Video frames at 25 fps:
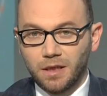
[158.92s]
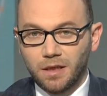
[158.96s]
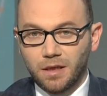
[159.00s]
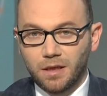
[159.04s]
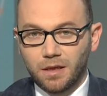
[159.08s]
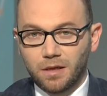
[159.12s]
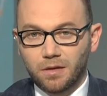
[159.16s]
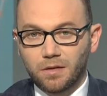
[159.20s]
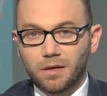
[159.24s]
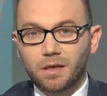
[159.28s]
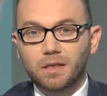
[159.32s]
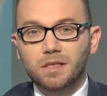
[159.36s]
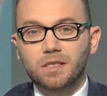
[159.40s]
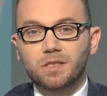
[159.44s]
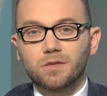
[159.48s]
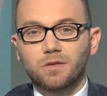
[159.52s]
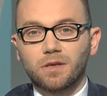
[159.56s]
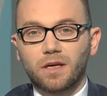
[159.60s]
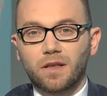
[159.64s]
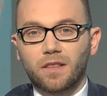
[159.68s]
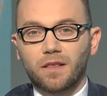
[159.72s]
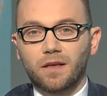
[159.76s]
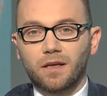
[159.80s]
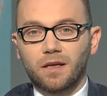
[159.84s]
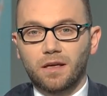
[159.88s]
نناقش
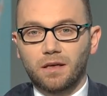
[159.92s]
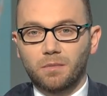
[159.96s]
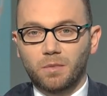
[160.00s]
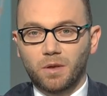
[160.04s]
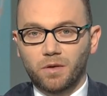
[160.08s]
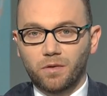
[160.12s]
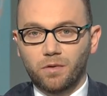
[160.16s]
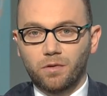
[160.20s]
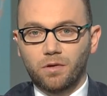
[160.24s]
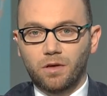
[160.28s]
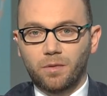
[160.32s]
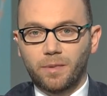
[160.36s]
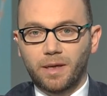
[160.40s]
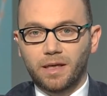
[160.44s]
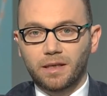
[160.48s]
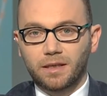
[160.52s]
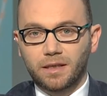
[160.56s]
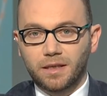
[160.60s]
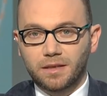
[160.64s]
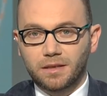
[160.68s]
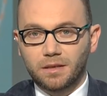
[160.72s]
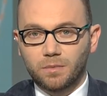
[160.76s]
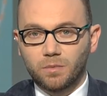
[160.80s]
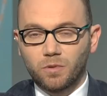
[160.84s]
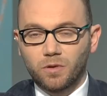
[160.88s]
هذا الموضوع مع
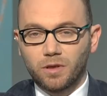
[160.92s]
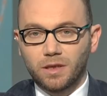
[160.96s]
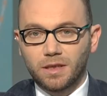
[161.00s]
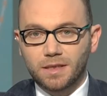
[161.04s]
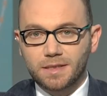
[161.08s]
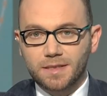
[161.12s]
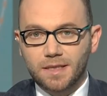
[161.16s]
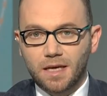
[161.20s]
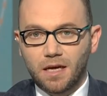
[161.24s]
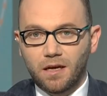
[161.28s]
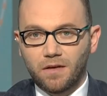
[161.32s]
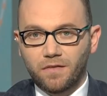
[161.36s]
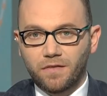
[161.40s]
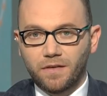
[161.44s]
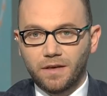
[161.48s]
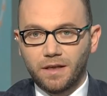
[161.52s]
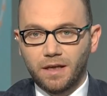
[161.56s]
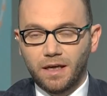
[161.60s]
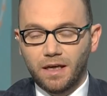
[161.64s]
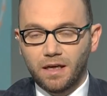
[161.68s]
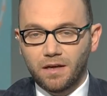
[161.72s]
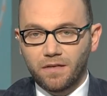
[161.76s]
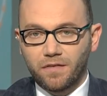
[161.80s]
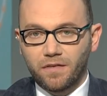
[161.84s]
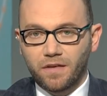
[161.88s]
الكاتب والصحفي
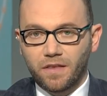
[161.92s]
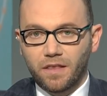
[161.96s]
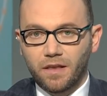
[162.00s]
حافظ